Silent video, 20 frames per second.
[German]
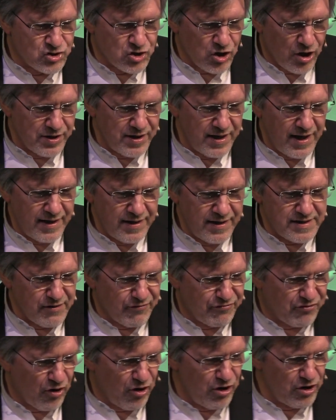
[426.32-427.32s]

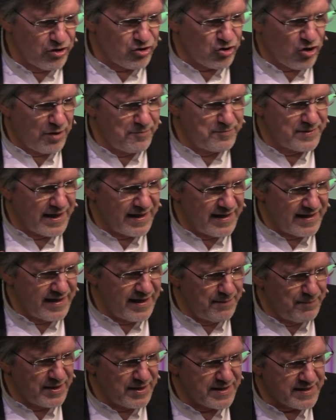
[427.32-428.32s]
sondern die vollkommene
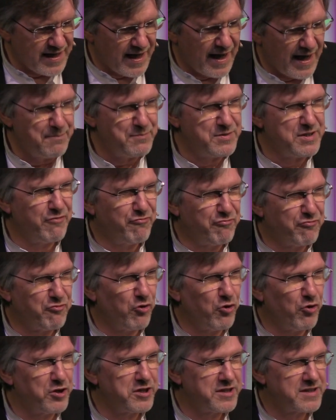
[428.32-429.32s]
Liebe treibt die
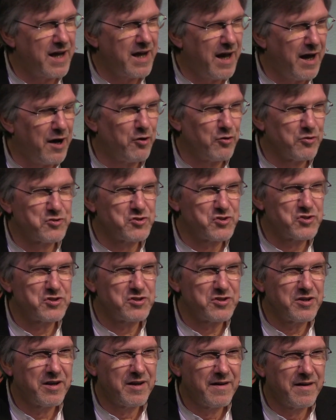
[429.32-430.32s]
Furcht
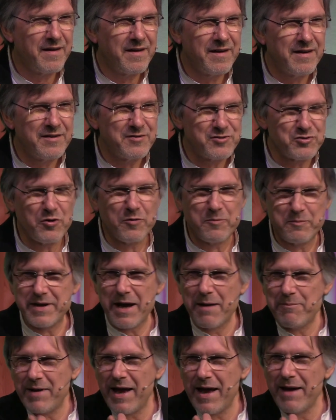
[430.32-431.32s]
aus.
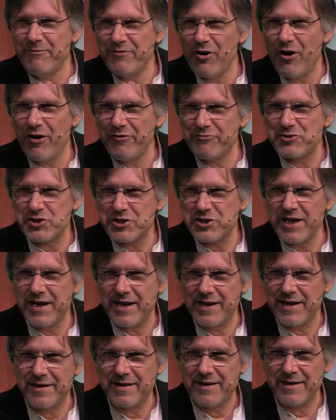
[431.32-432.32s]
So, da bleiben wir oft
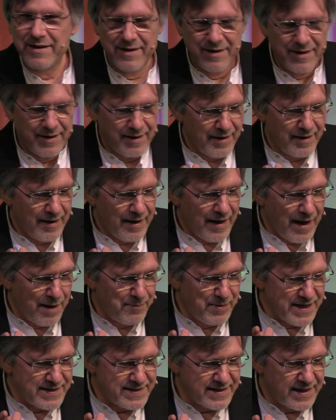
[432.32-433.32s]
stehen.
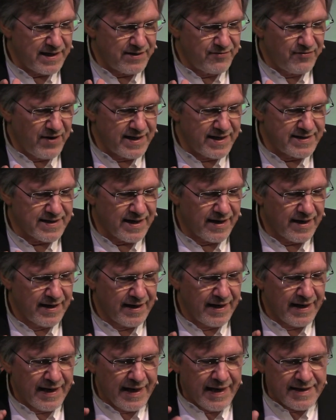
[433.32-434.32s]
Aber es geht
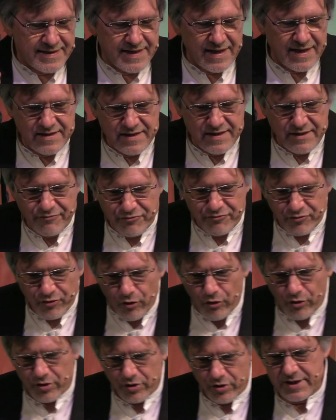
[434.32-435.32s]
weiter. Denn die
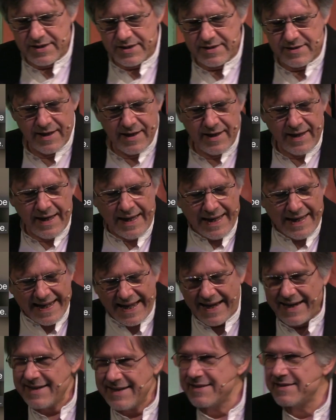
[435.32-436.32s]
Furcht
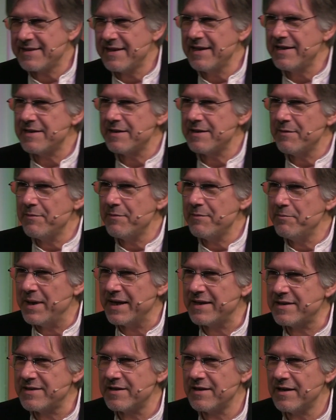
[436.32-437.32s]
rechnet
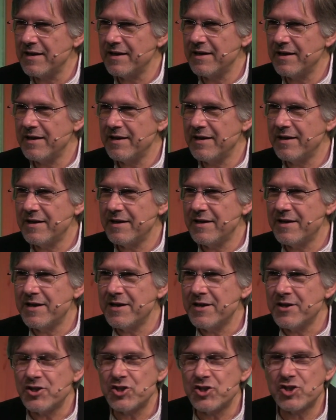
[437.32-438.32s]
mit
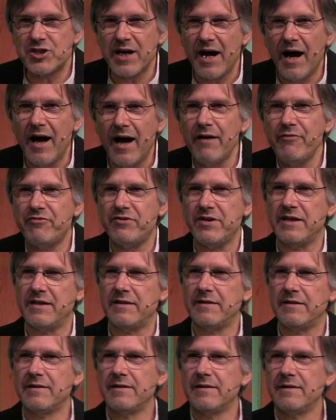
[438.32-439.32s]

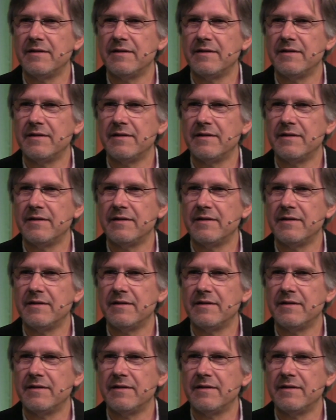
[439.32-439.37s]
Strafe.